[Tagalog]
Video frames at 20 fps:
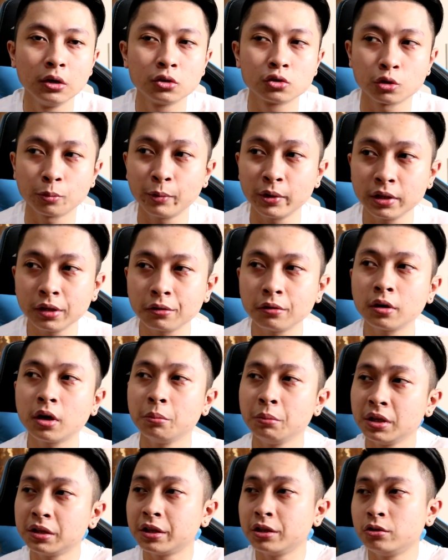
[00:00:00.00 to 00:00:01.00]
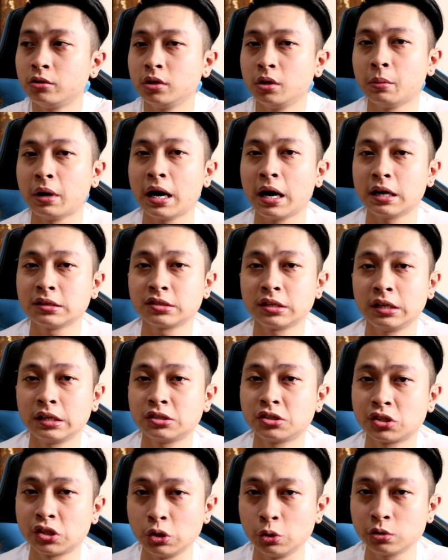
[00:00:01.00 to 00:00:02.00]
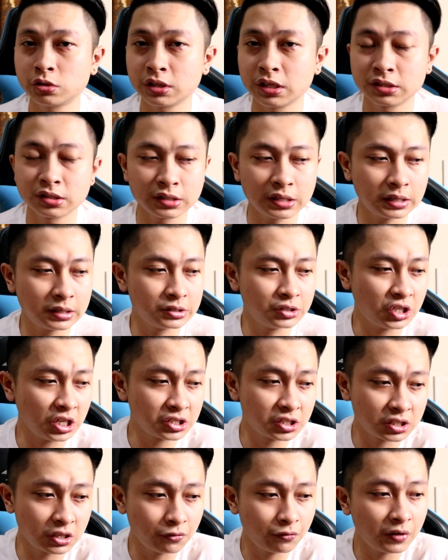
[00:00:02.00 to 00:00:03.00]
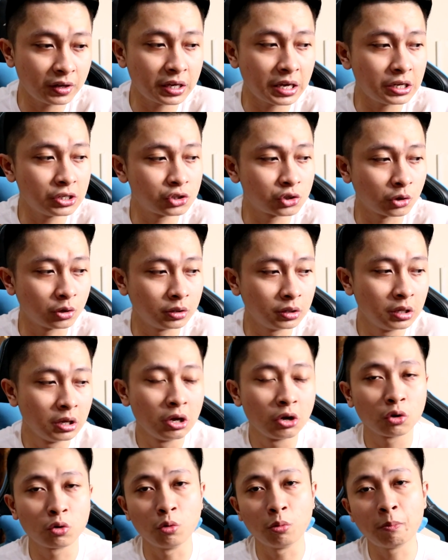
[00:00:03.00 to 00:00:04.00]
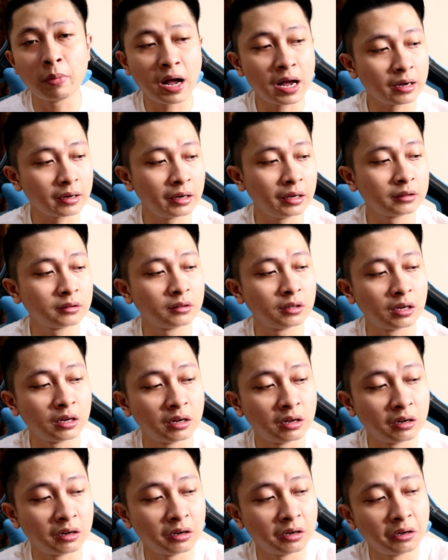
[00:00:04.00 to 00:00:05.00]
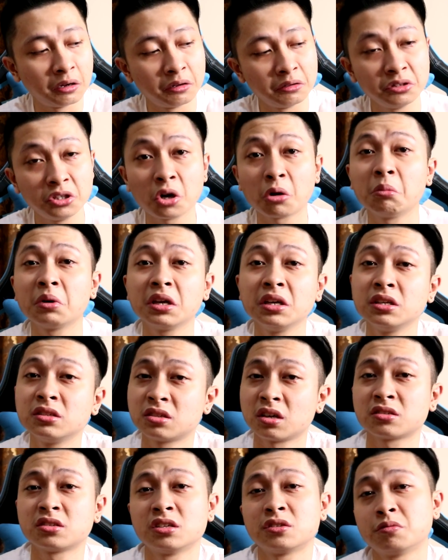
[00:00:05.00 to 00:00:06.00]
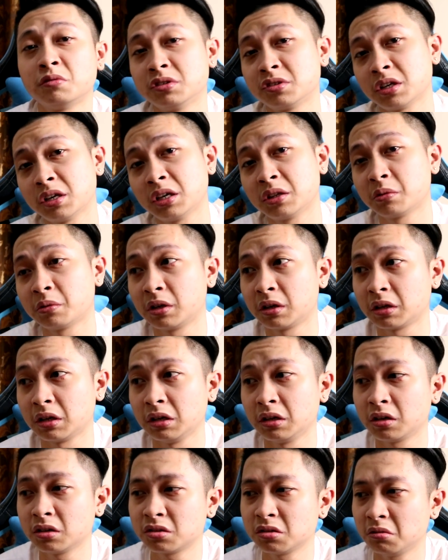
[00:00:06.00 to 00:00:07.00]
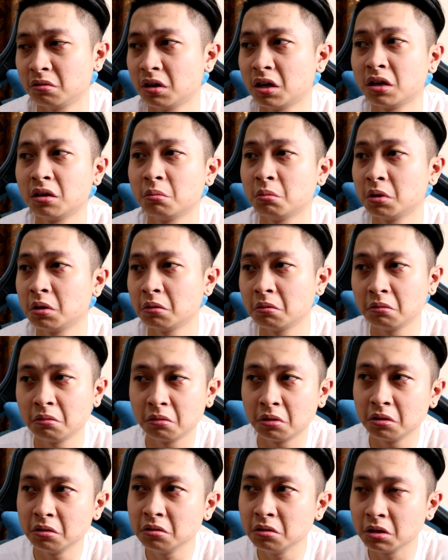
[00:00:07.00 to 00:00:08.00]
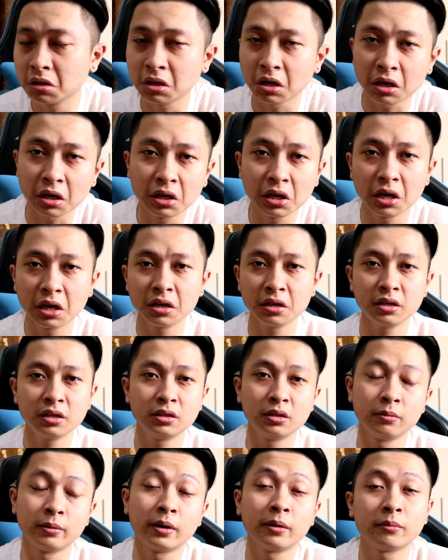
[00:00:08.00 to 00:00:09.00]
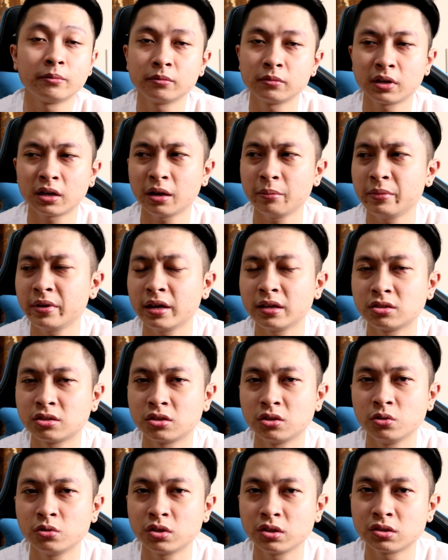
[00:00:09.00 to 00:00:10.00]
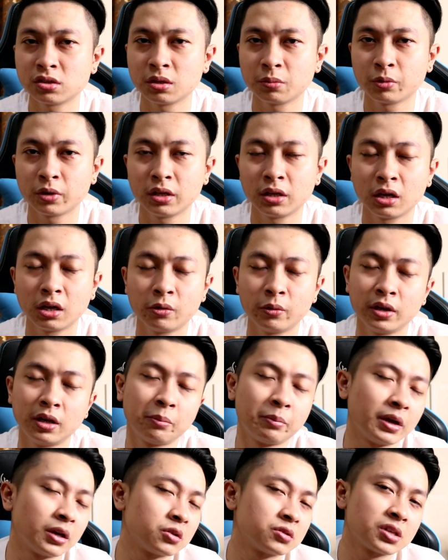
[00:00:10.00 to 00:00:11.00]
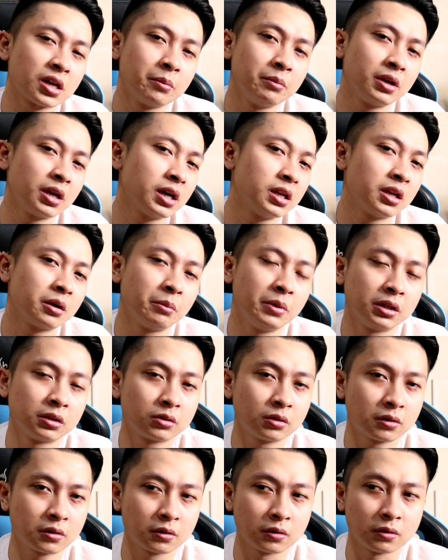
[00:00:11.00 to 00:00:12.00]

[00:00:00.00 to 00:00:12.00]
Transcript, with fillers: So, pwede kong gamitin yun, di ba, as an excuse, as justification kung bakit uh, hindi ako magiging successful sa networking kasi wala naman ng ano, eh, kakilala, eh, di ba? Maraming excuses na pwedeng gawin eh, pero sabi nga ng mentor